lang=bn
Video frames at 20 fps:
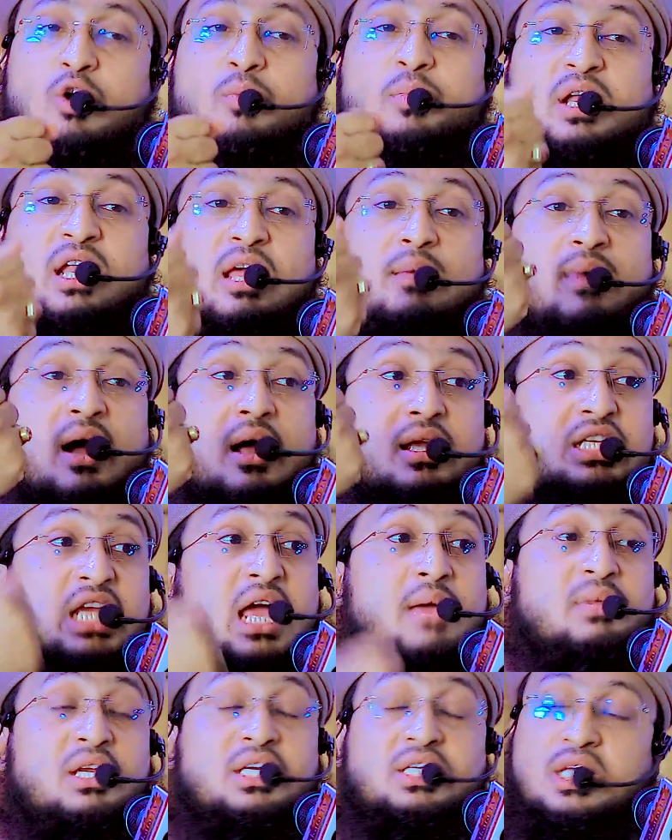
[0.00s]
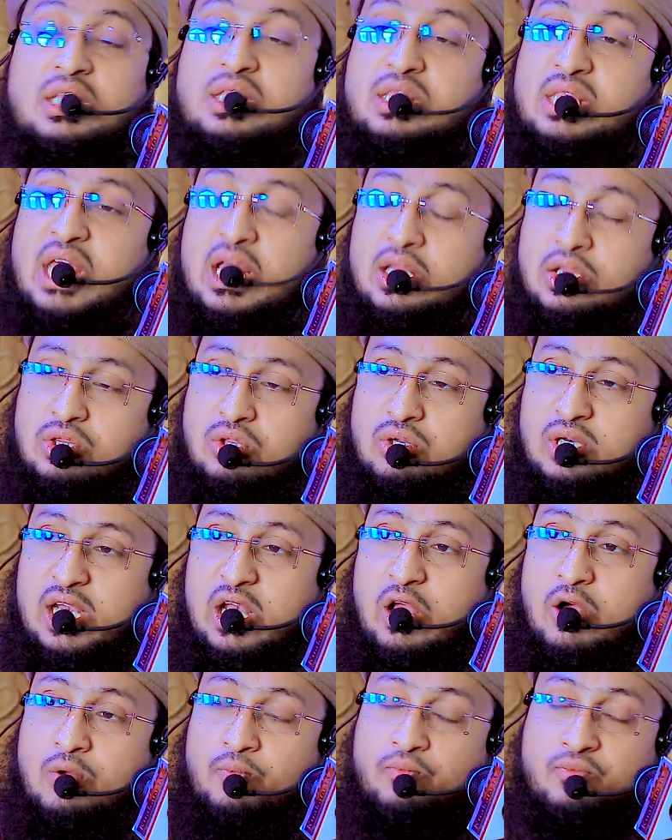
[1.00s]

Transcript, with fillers: গোপনে বা স্বামী সিদ্ধান্ত নিল